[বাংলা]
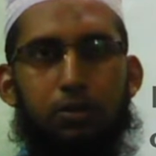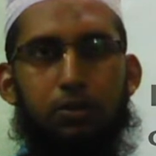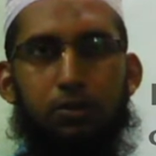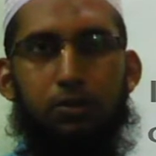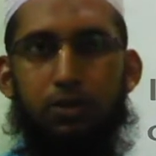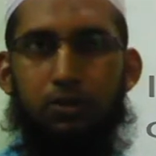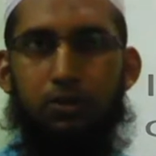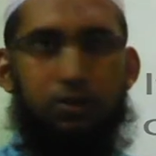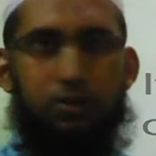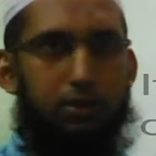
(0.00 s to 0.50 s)

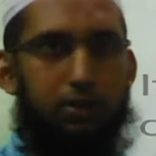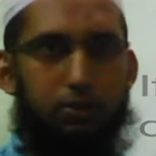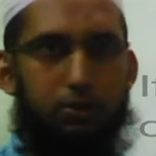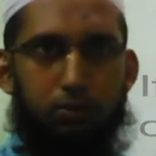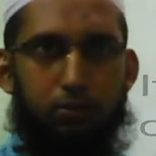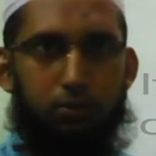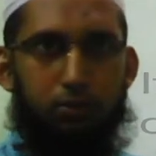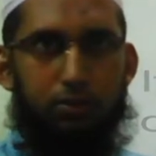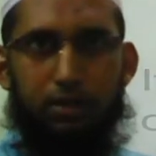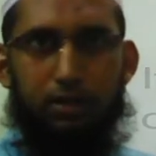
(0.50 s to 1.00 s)
হলে তো
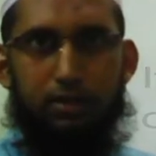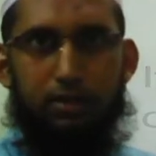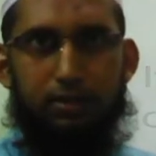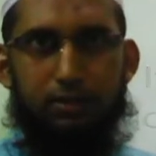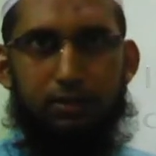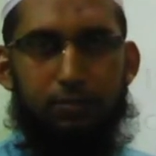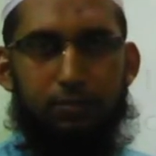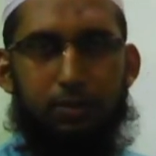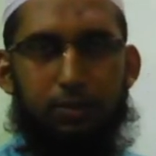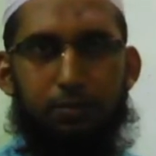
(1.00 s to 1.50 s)
শুধু টেন্স
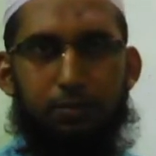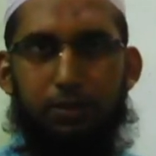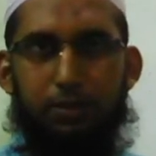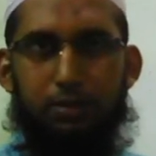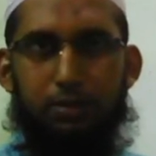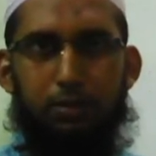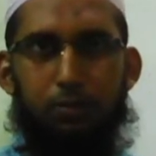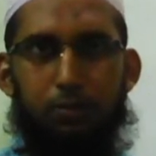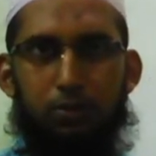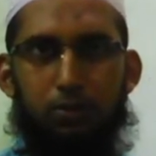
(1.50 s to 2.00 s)
আসবে
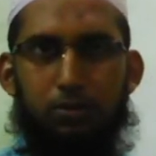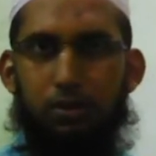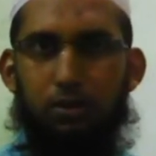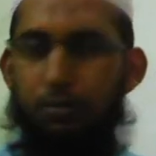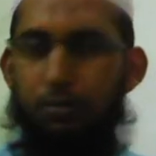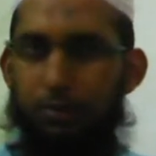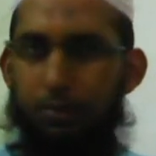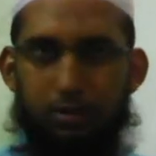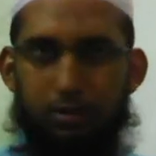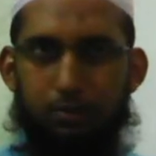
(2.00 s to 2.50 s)
পেসিভ বয়স
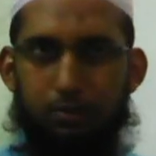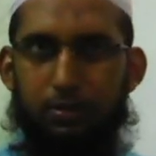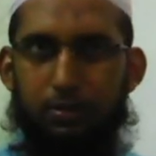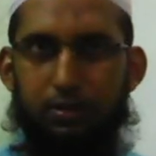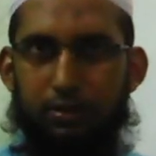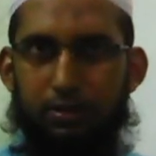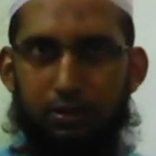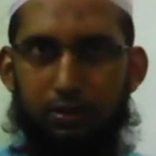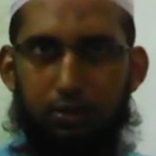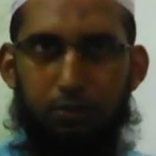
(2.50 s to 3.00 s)
হলে পেসিভের
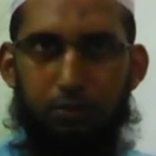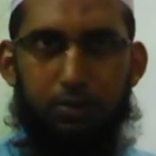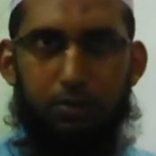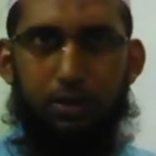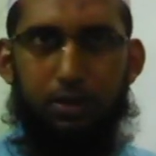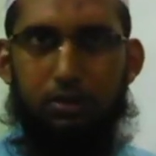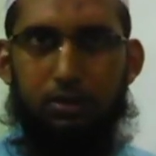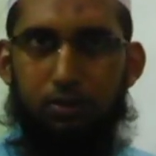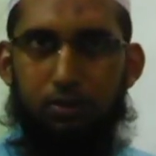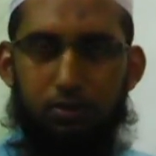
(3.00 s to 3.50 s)
যে নিয়মটা
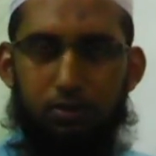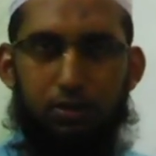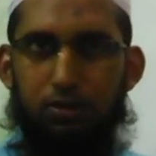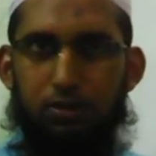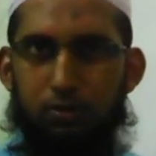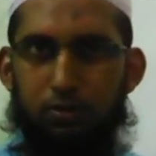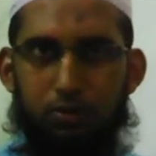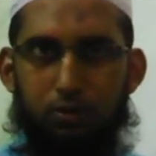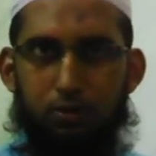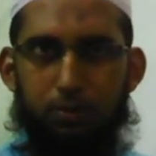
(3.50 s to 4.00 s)
আছে ওইগুলো
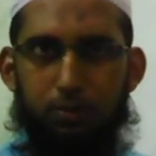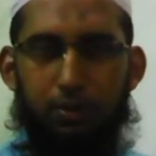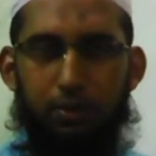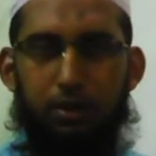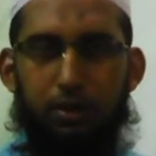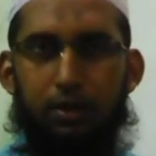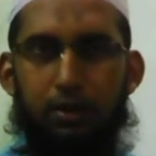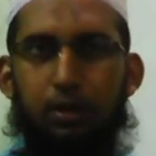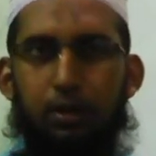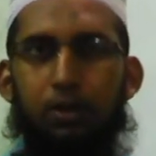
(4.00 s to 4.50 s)
যোগ হবে
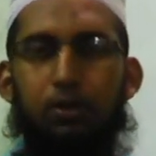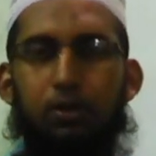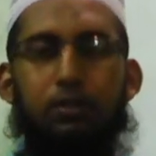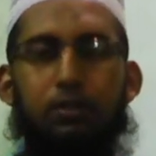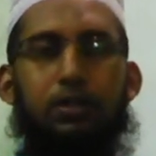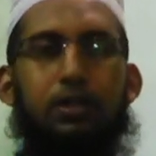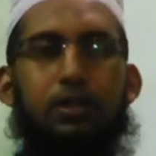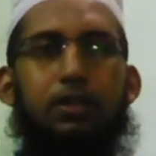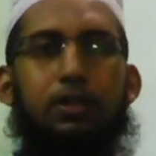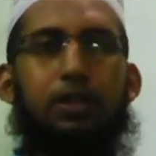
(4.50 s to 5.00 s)

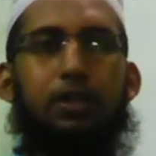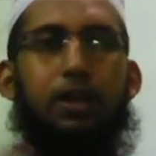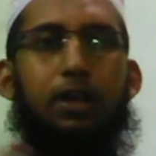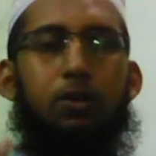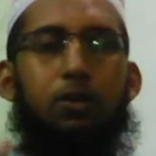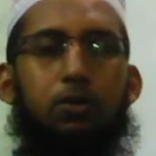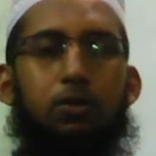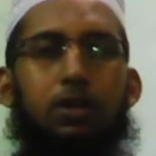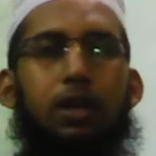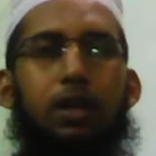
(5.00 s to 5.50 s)
অর্থাৎ এক
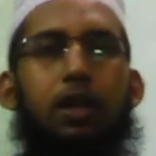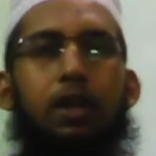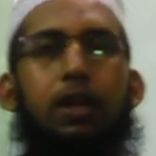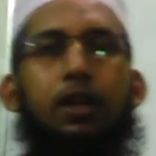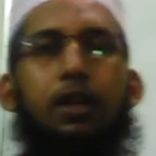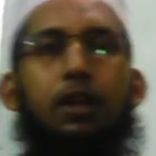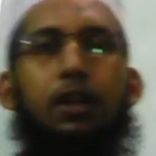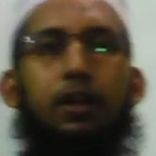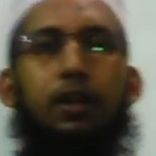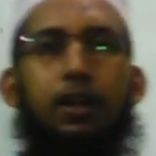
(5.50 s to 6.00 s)
কথায়
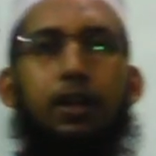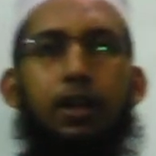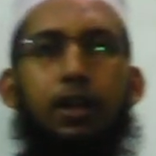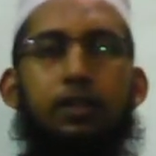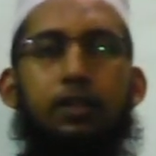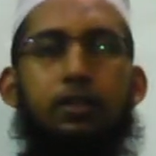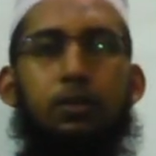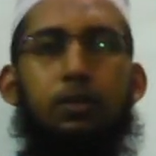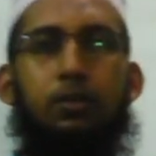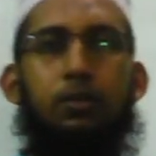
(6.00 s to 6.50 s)

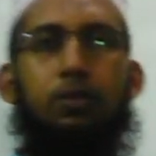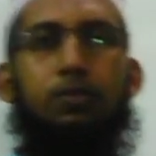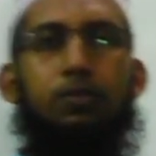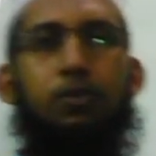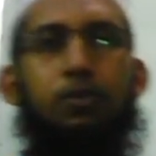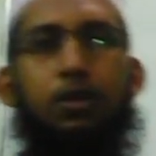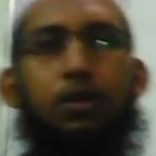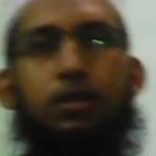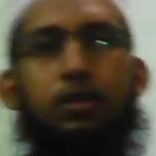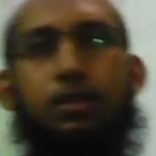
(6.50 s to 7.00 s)
টেন্স এবং
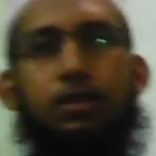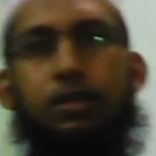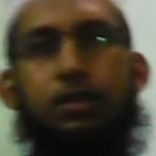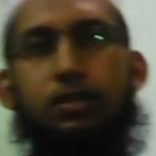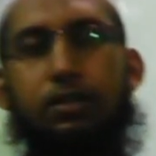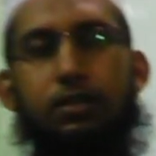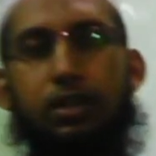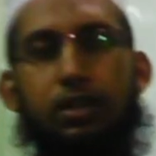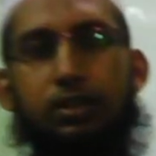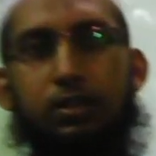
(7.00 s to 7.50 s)
ভয়েসের
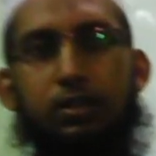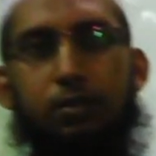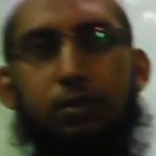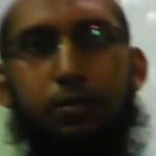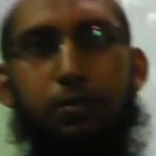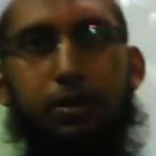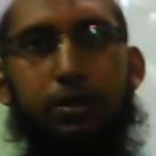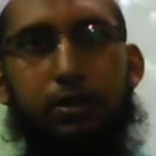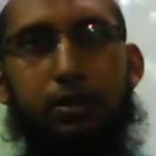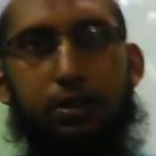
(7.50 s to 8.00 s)
স্ট্রাকচার
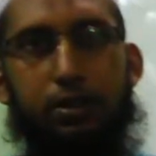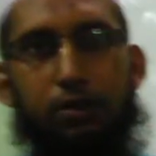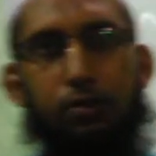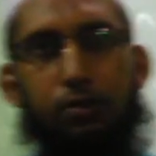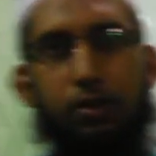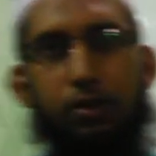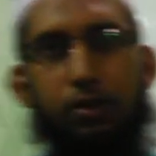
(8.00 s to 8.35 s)
মেনটেন করে